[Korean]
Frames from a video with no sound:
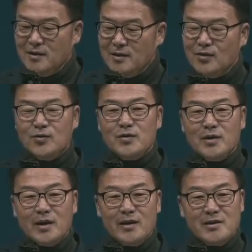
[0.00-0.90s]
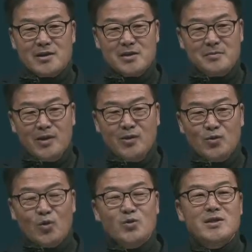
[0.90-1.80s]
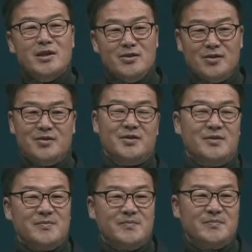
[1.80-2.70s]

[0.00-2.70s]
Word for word: 예수님과의 심한 논쟁이었어요.